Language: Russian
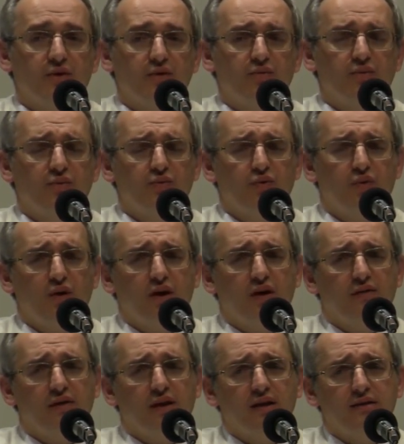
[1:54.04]
Потом он много
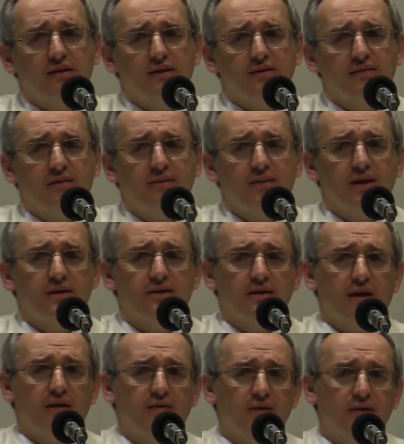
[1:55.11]
говорил со своими
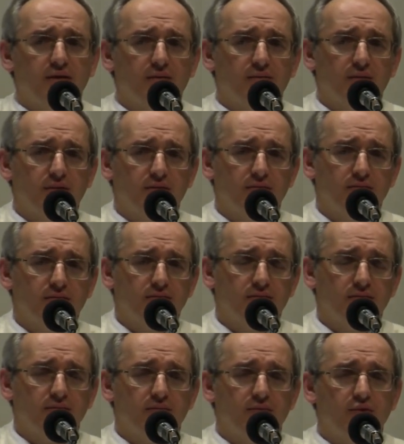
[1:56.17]
наставниками,
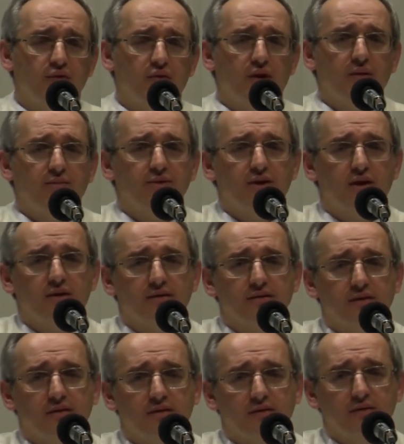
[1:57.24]
много
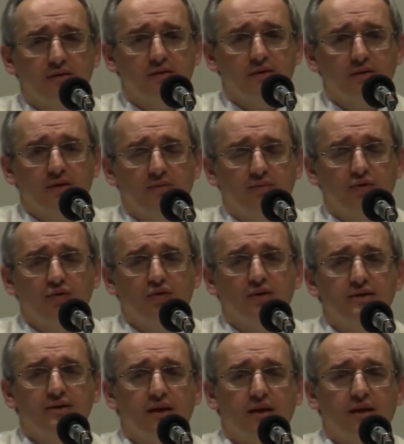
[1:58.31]
общался – много